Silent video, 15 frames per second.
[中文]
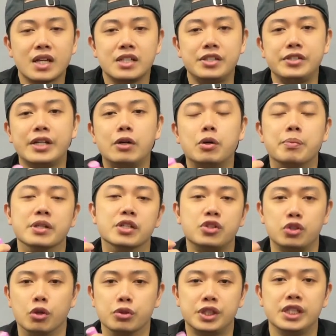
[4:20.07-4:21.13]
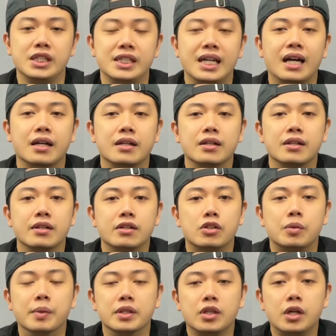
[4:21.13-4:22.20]
就像我们的手机一样，
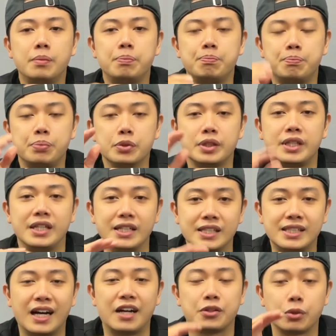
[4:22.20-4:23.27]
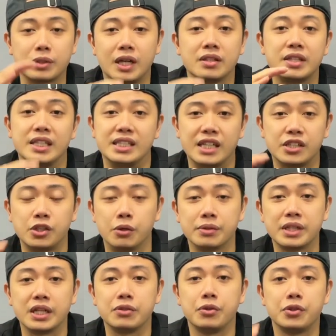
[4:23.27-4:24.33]
我们都不提倡用到底再充
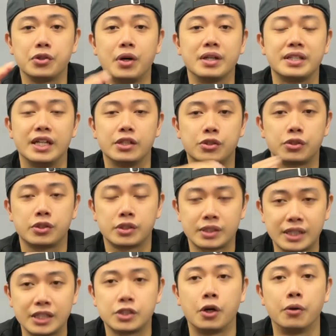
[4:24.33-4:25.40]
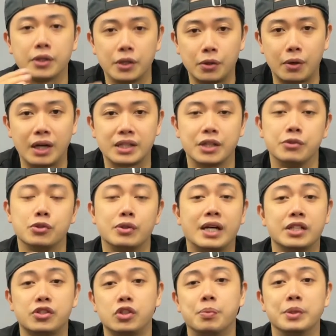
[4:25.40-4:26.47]
电，因为用到底再充的话，等于说它
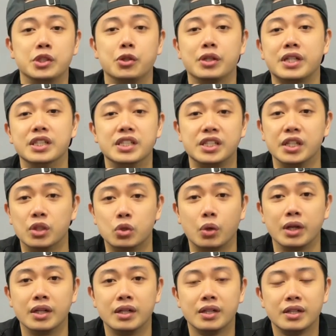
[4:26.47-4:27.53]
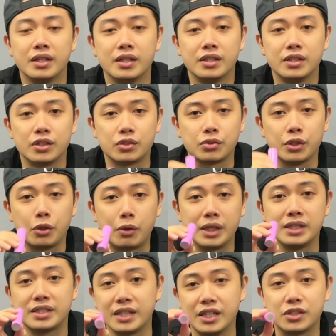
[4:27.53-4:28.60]
寿命就会更简短。所以
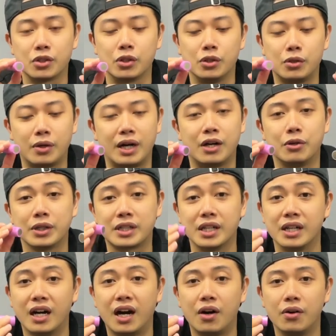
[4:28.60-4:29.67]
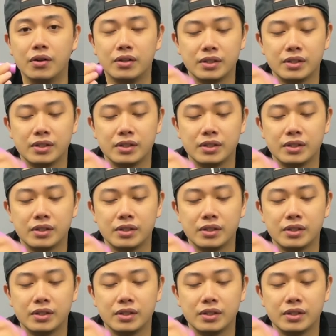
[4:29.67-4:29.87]
换这种的话会更好。